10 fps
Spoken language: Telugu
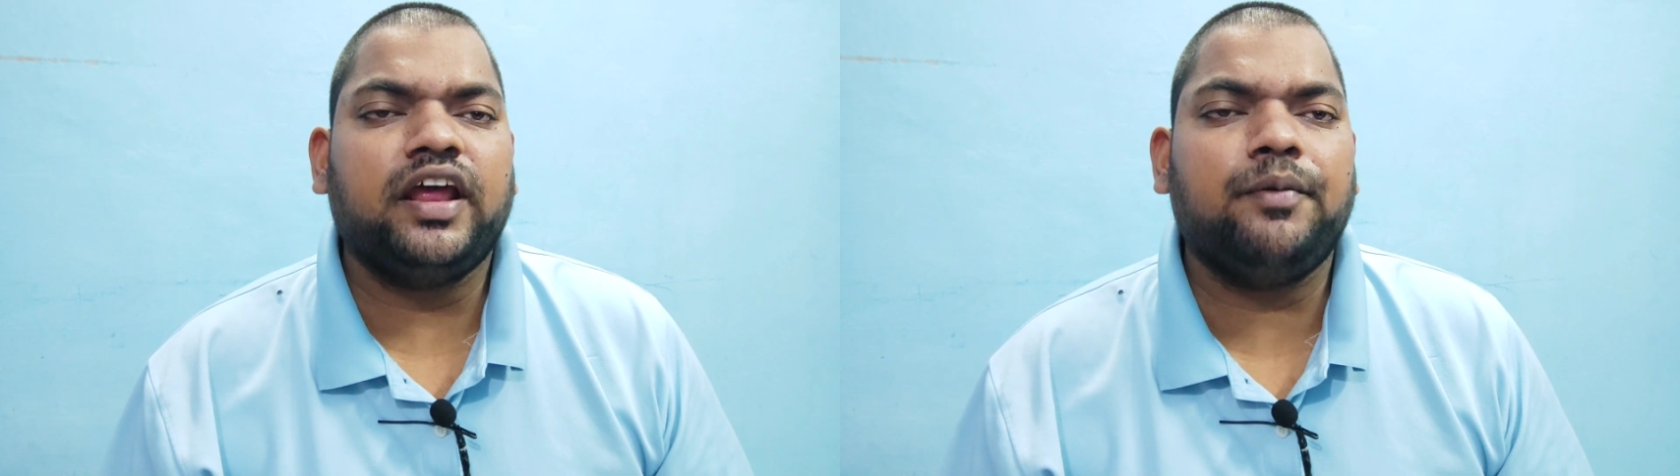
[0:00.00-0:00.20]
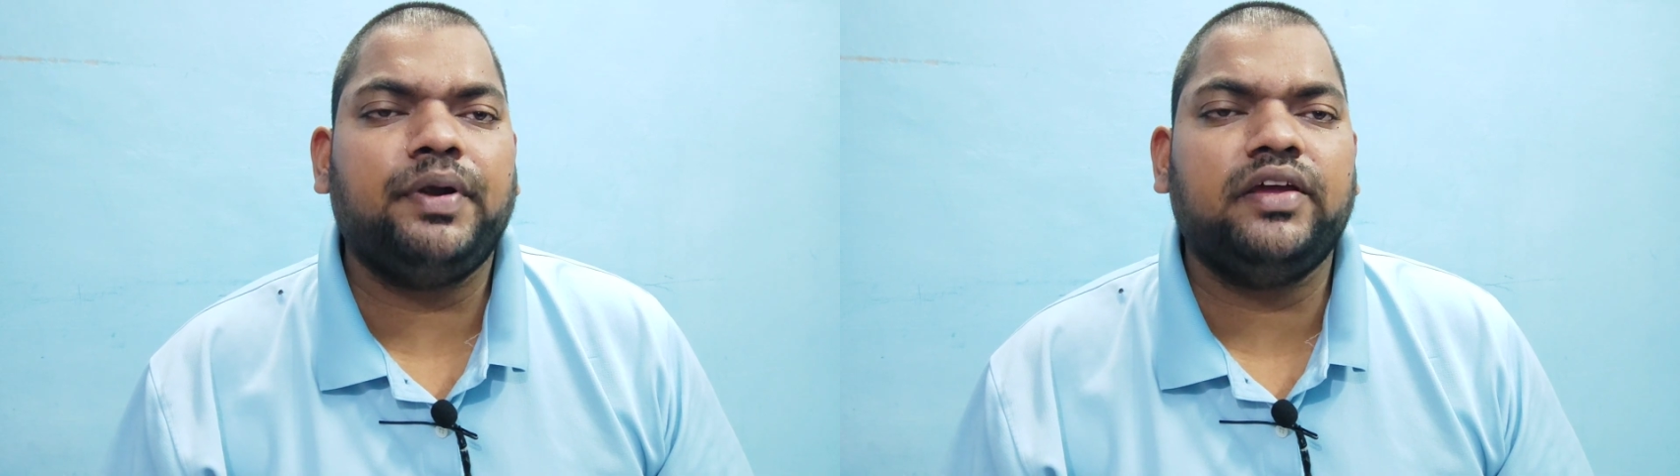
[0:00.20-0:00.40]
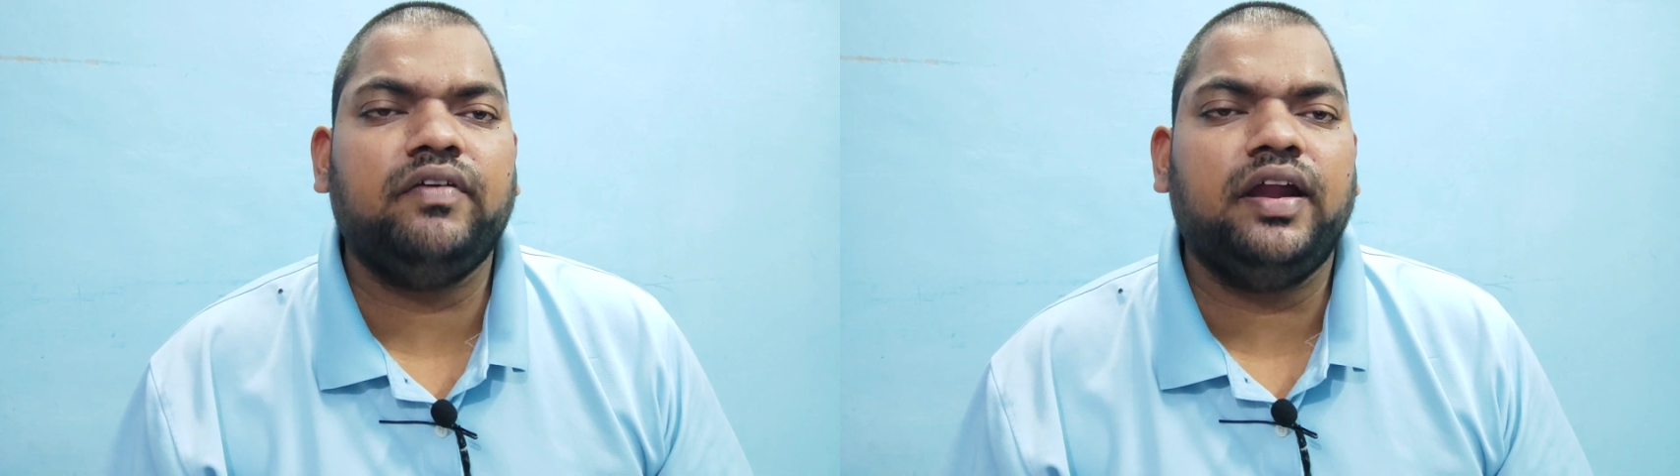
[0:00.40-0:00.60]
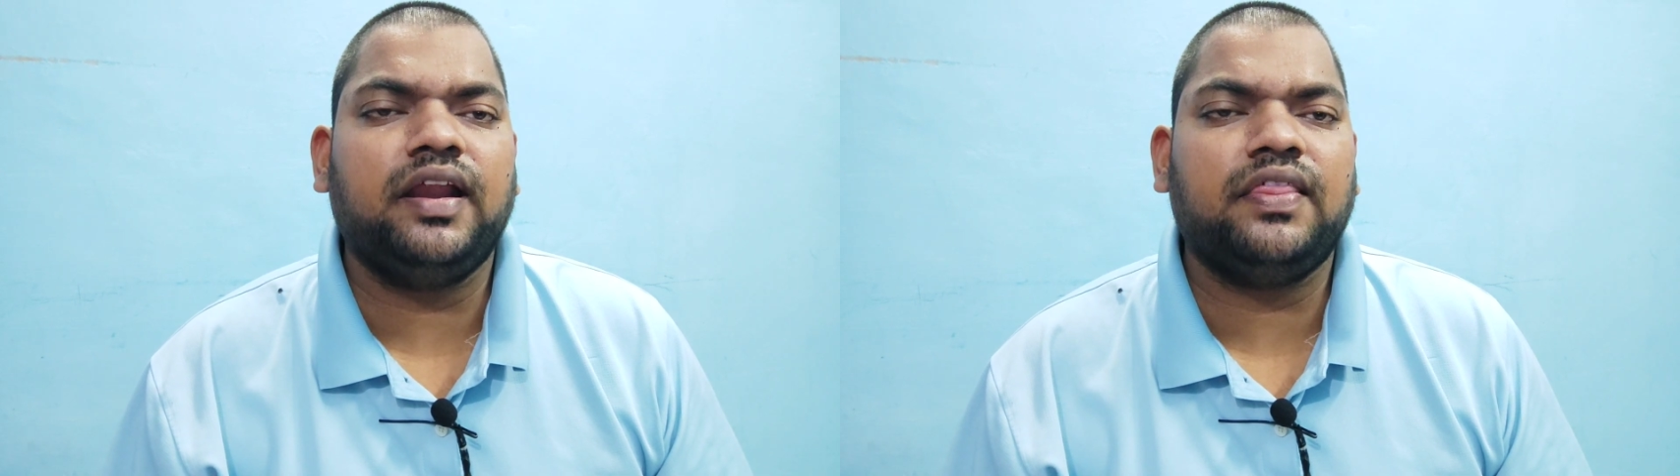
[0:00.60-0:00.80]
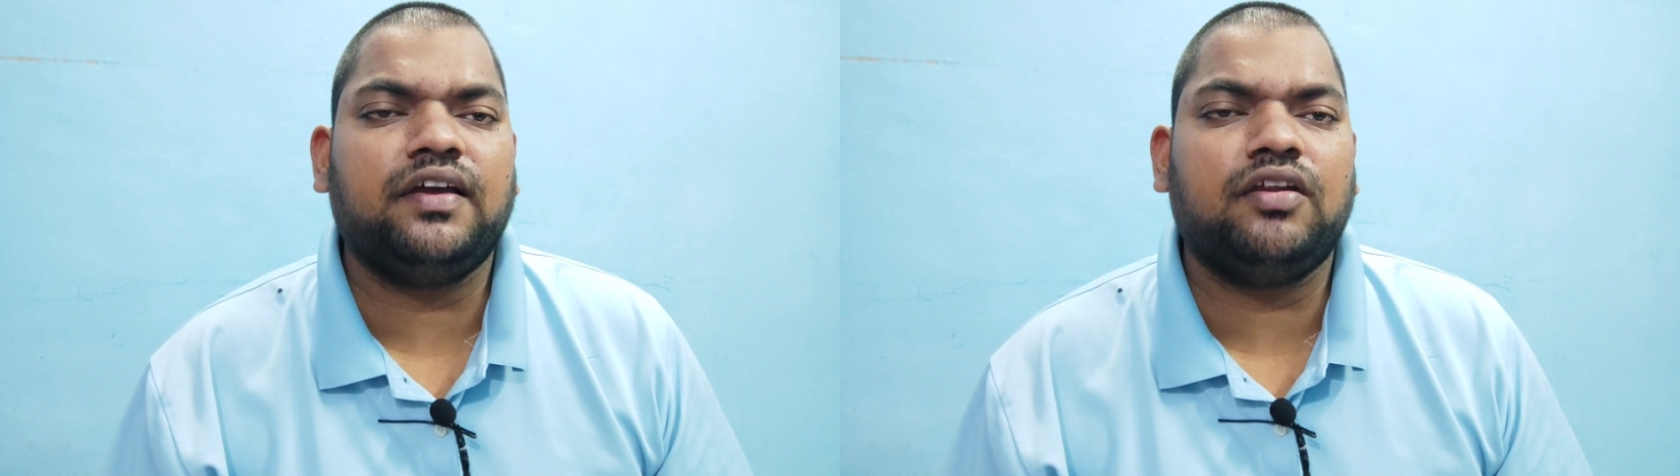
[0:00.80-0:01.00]
రేపటి
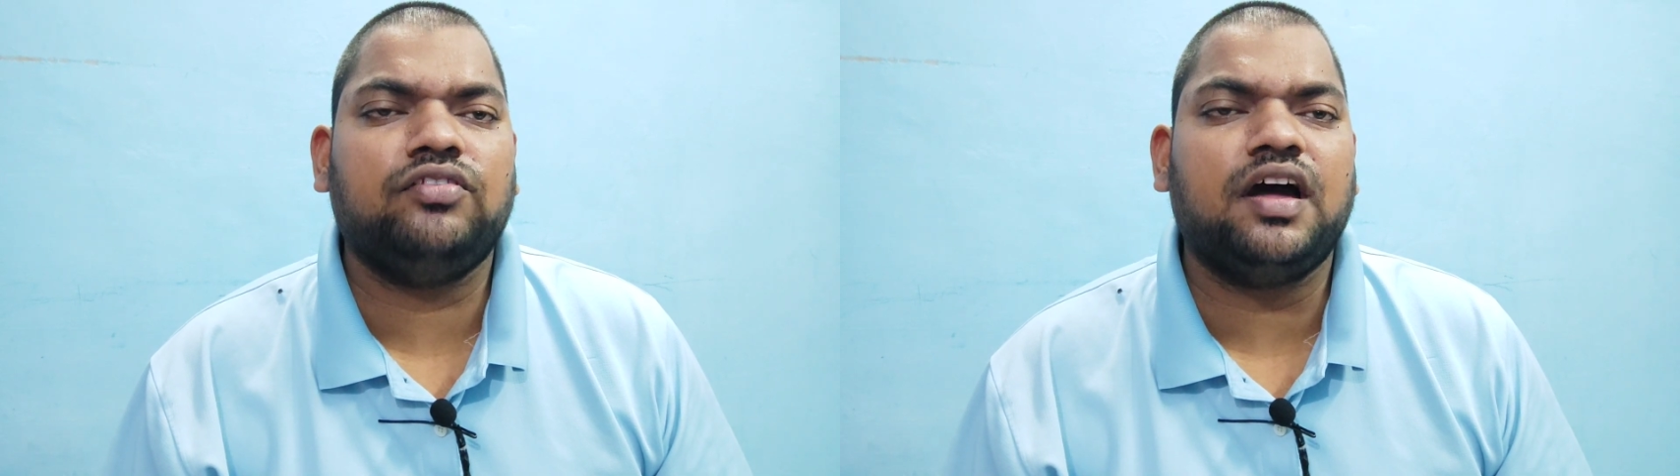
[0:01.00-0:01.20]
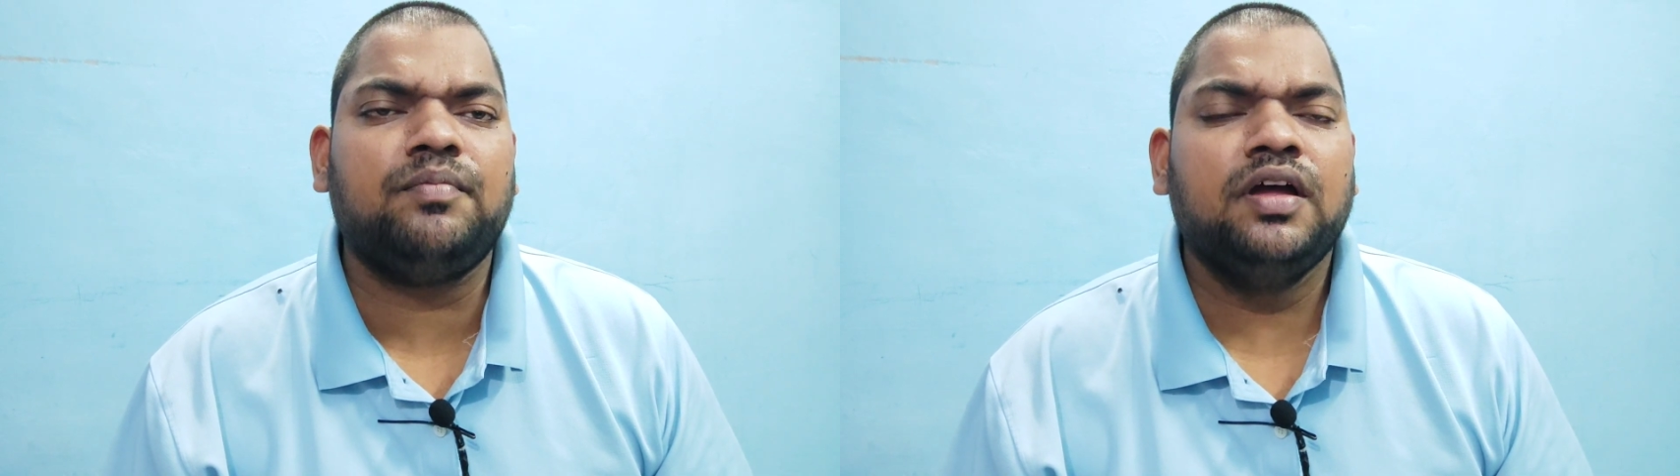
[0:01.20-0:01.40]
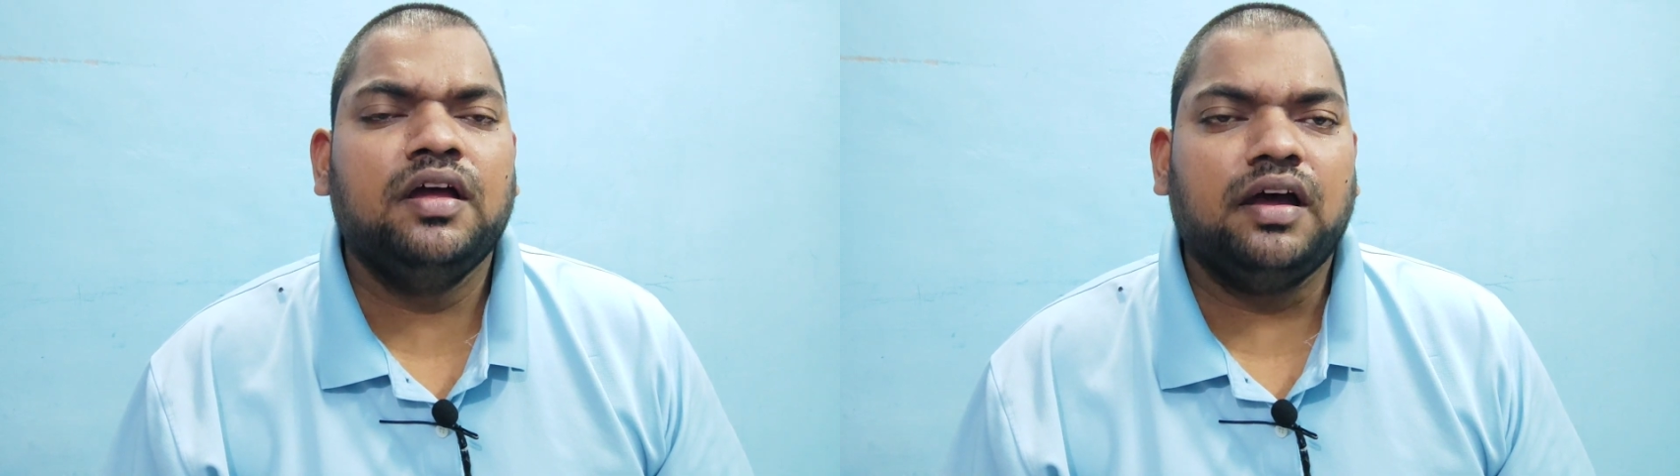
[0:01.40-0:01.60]
వీడియోలు కలుద్దాం